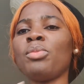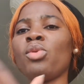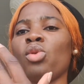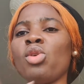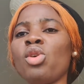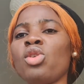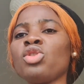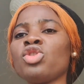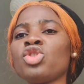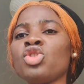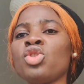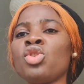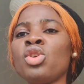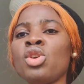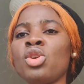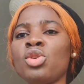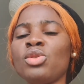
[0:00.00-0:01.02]
prolonge
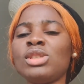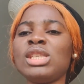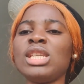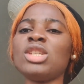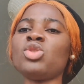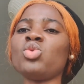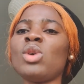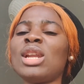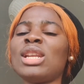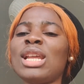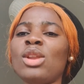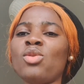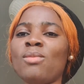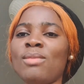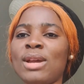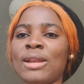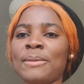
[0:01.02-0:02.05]
le séjour en
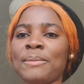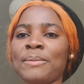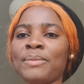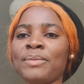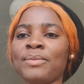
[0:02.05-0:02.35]
Allemagne.